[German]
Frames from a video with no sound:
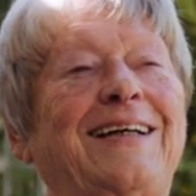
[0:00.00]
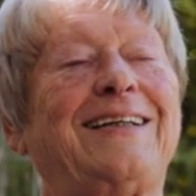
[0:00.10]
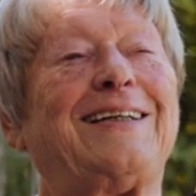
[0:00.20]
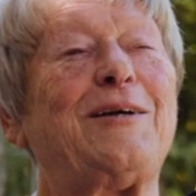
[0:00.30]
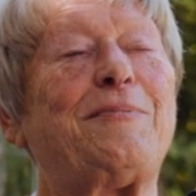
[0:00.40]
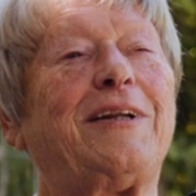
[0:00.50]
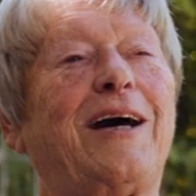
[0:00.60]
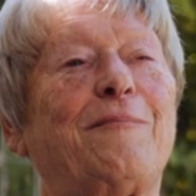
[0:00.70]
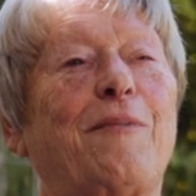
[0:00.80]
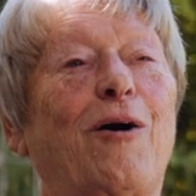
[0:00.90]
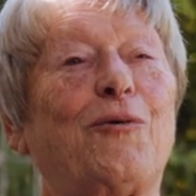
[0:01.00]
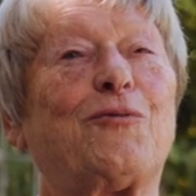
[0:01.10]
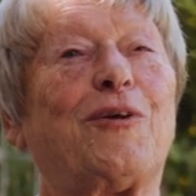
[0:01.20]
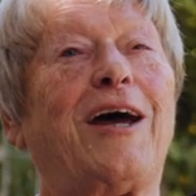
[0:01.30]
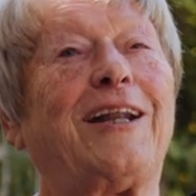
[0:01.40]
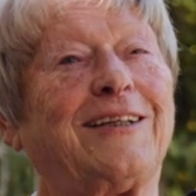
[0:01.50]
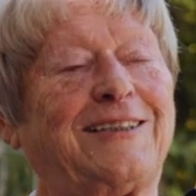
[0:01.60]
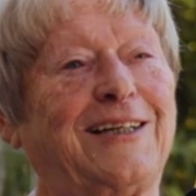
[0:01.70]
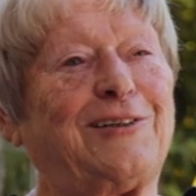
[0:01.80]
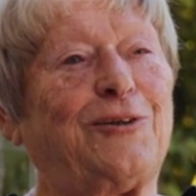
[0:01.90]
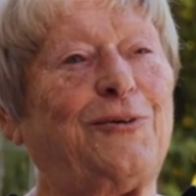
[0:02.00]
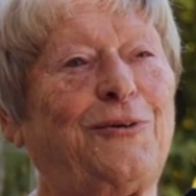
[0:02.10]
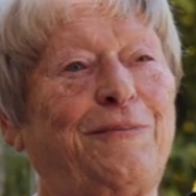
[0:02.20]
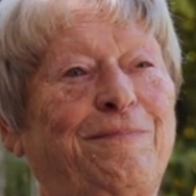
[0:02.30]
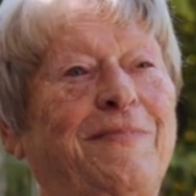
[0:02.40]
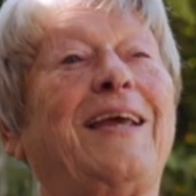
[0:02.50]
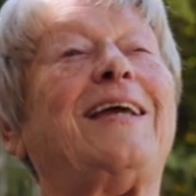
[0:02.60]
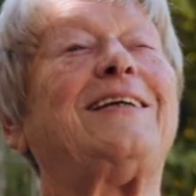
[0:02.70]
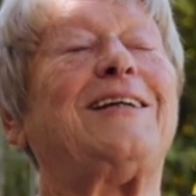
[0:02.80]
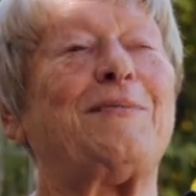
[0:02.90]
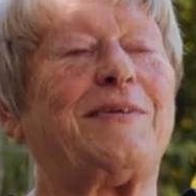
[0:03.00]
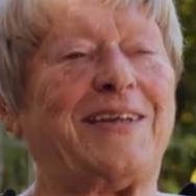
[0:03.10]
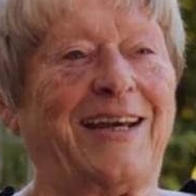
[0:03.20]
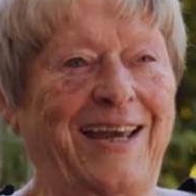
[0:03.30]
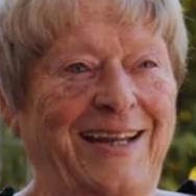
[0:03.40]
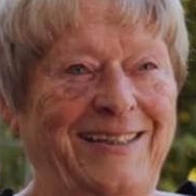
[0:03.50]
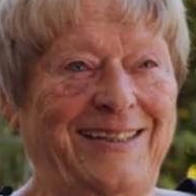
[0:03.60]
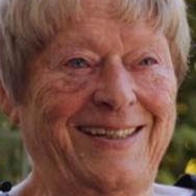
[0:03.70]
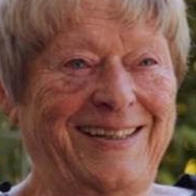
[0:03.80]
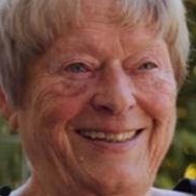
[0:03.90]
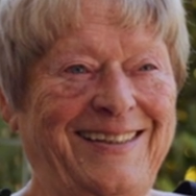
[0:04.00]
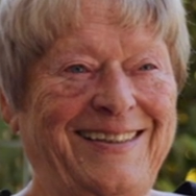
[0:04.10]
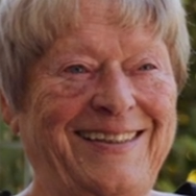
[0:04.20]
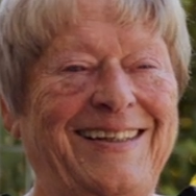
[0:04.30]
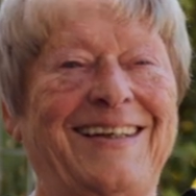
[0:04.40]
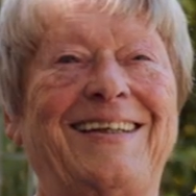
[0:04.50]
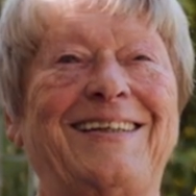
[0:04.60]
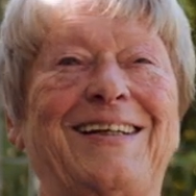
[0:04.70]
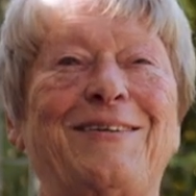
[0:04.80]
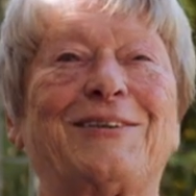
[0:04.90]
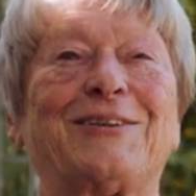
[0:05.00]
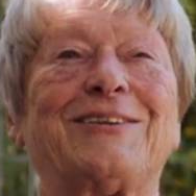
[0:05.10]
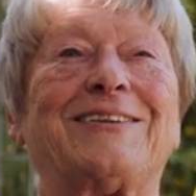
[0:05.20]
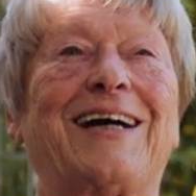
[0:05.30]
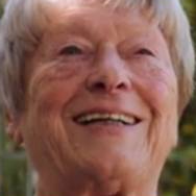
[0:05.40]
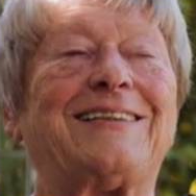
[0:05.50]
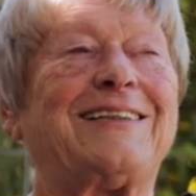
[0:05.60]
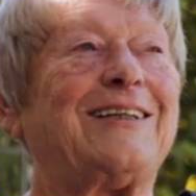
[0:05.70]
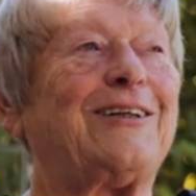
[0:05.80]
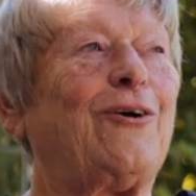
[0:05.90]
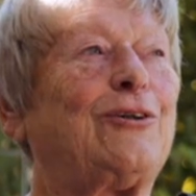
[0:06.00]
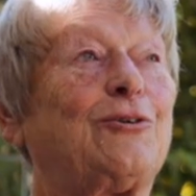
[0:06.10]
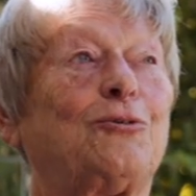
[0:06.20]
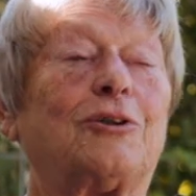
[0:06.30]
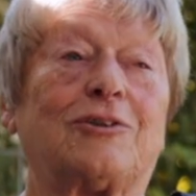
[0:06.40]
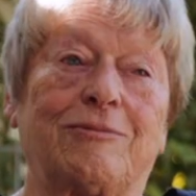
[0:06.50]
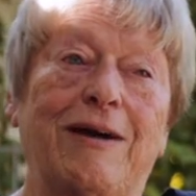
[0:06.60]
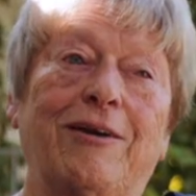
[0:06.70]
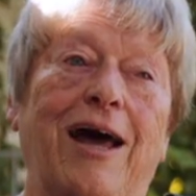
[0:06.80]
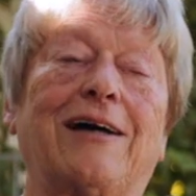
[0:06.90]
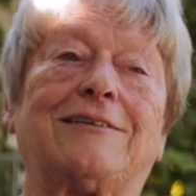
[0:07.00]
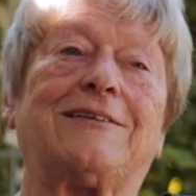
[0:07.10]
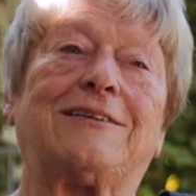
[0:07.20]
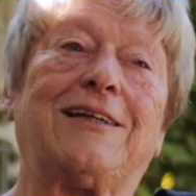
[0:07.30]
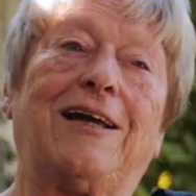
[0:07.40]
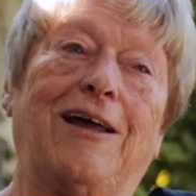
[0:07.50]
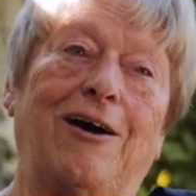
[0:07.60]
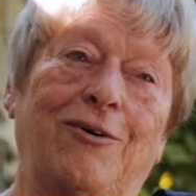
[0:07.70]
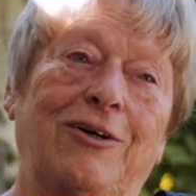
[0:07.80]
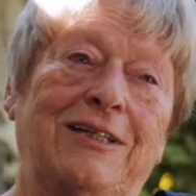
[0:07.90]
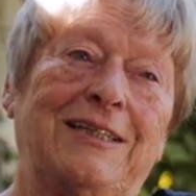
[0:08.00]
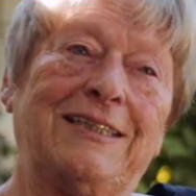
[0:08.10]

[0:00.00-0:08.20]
Ich lebe in einem Haus von Heinrich Tessenow. Ich lebe sehr gern hier. Ich lebe schon seit 1982 äh, in Hellerau.